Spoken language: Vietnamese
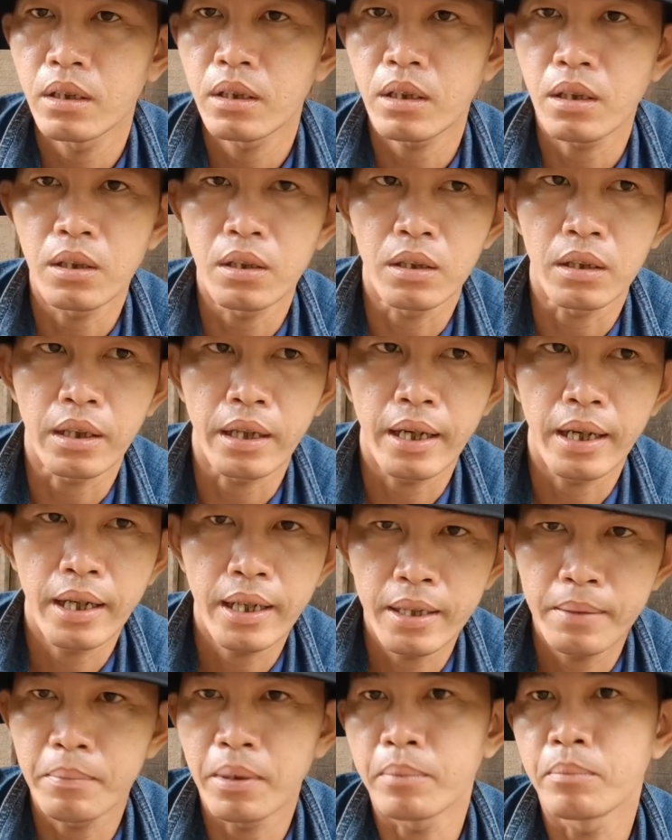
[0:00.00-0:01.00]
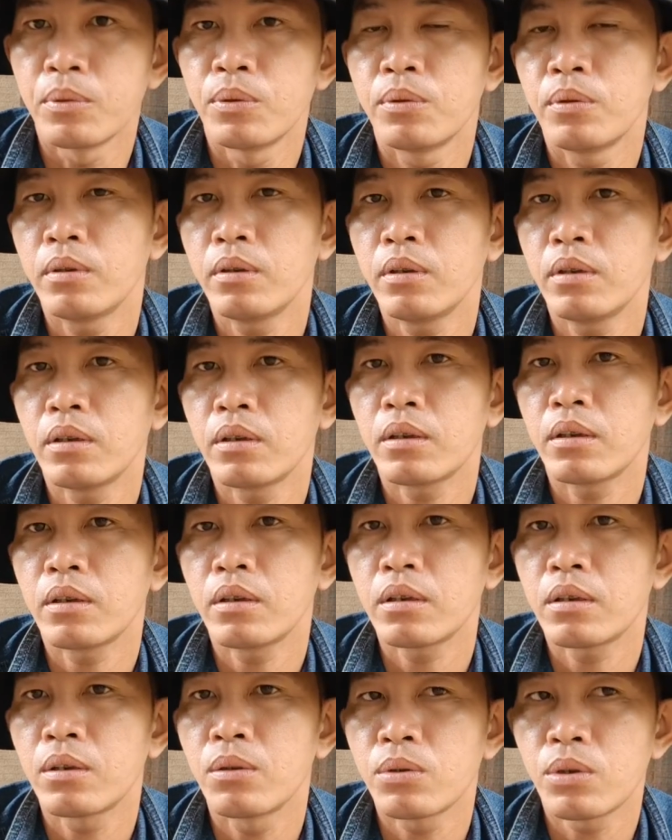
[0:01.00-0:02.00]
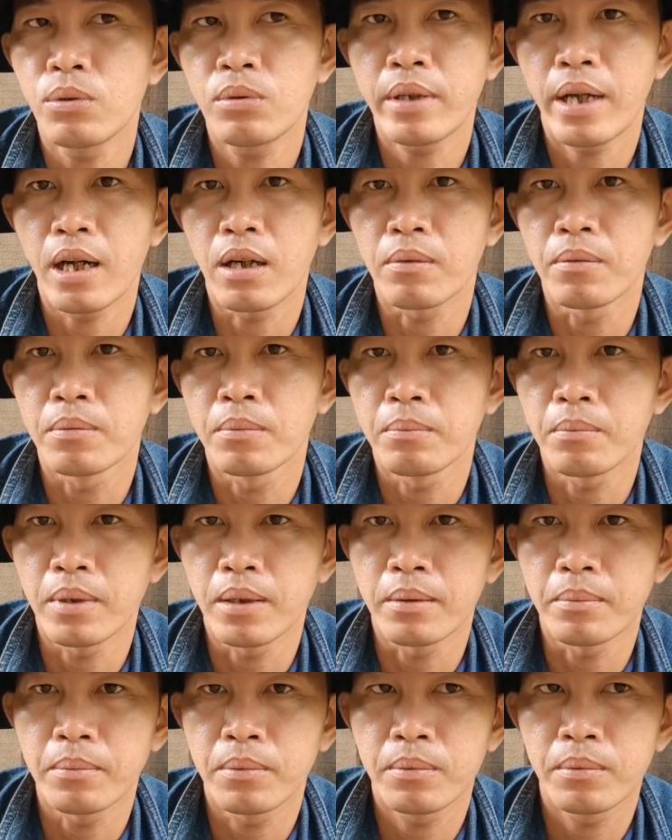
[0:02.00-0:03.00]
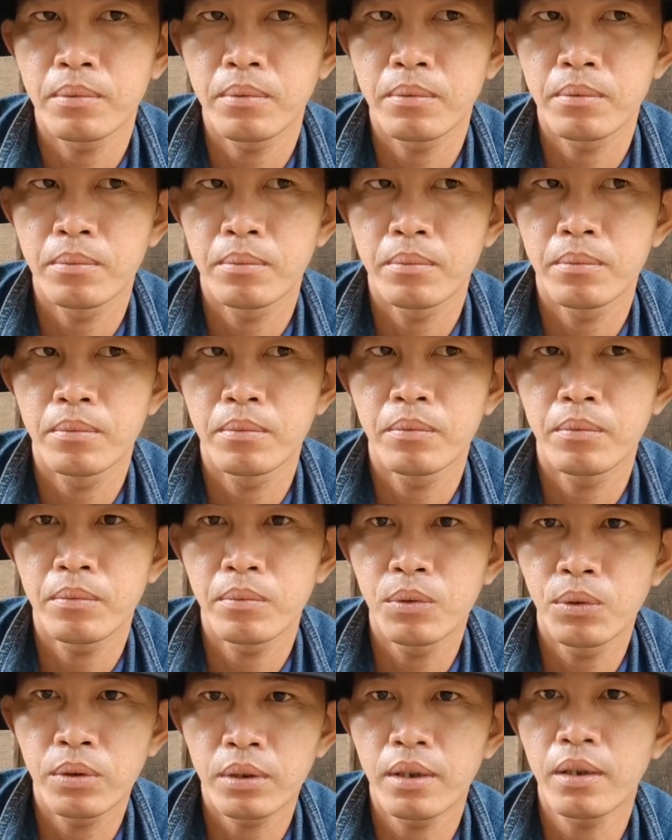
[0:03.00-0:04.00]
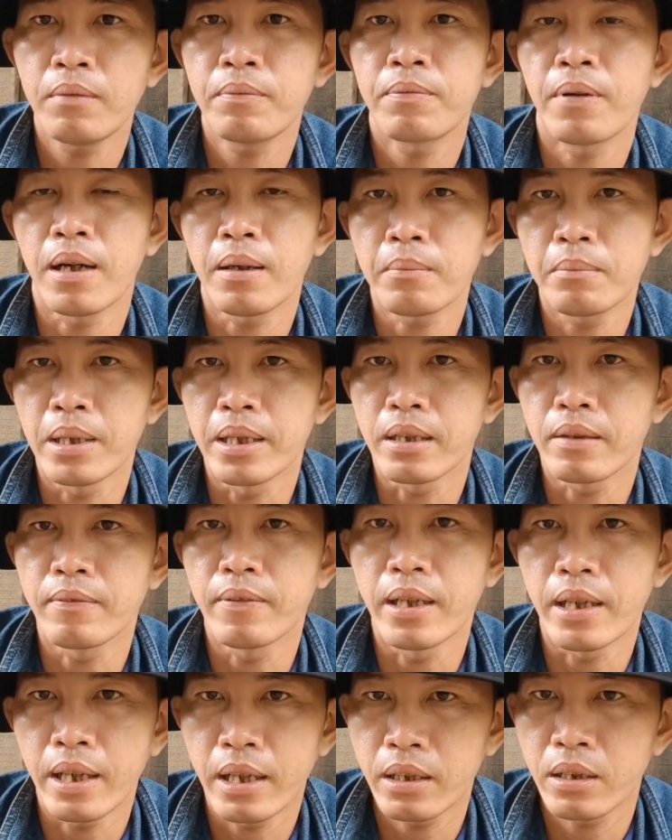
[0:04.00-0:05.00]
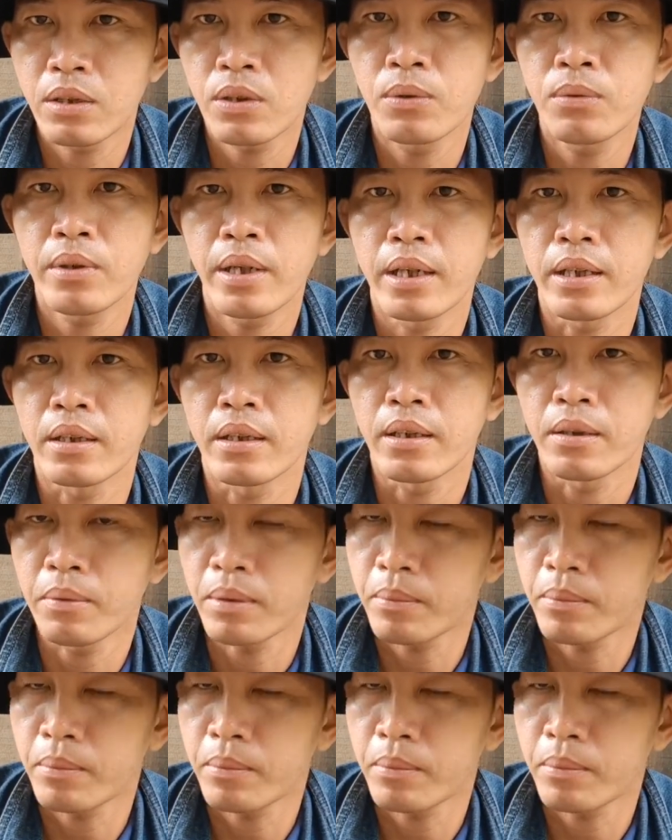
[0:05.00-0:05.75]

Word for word: còn ai mà muốn cô chú nào mà muốn muốn tích phản biện về hai chú này thì